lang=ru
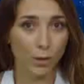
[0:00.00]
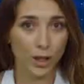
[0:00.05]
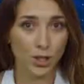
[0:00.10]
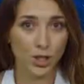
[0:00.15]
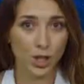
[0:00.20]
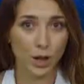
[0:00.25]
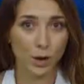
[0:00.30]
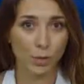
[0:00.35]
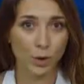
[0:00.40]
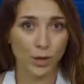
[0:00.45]

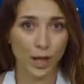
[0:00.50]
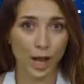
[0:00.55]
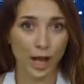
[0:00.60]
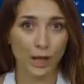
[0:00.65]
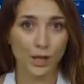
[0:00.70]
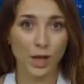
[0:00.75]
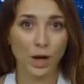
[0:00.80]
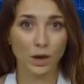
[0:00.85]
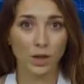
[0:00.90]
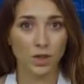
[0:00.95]

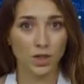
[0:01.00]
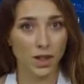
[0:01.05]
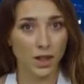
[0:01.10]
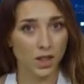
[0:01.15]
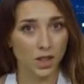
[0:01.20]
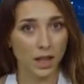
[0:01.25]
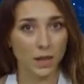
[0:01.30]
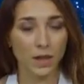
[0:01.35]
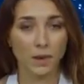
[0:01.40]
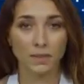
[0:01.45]
Массированная атака
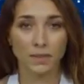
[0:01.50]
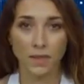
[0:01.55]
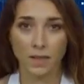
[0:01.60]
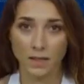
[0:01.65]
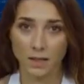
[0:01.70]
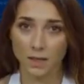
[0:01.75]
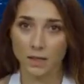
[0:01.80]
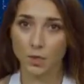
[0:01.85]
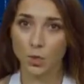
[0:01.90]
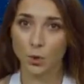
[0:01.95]
шахедов.
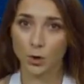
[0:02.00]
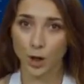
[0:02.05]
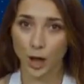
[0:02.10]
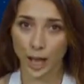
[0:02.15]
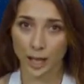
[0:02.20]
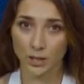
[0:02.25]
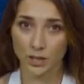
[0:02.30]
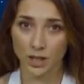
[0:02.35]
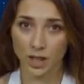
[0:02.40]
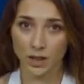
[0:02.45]

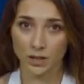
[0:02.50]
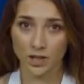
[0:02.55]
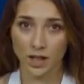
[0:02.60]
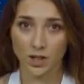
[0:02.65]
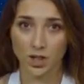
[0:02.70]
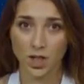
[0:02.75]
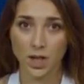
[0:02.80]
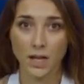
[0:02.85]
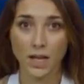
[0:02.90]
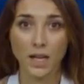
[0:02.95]
Украинские
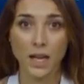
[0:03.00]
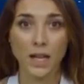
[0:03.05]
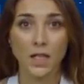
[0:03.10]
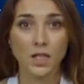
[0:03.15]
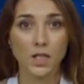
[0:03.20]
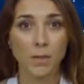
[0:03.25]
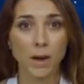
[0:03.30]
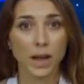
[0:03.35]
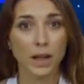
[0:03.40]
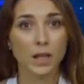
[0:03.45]
защитники
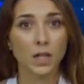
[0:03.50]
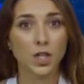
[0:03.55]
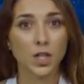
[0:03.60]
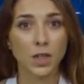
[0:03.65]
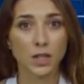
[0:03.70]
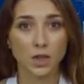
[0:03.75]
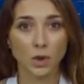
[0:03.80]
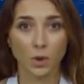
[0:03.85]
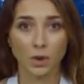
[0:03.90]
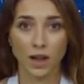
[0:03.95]
сбили
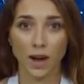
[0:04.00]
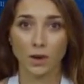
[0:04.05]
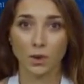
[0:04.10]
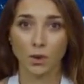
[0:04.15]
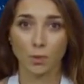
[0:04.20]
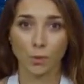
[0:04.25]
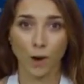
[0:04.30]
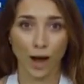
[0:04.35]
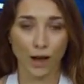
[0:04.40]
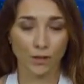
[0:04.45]
все дроны
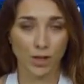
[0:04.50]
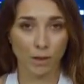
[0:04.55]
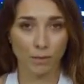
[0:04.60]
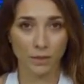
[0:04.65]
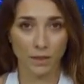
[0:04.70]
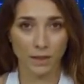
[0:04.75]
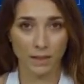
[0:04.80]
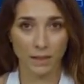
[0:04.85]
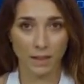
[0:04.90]
оккупантов.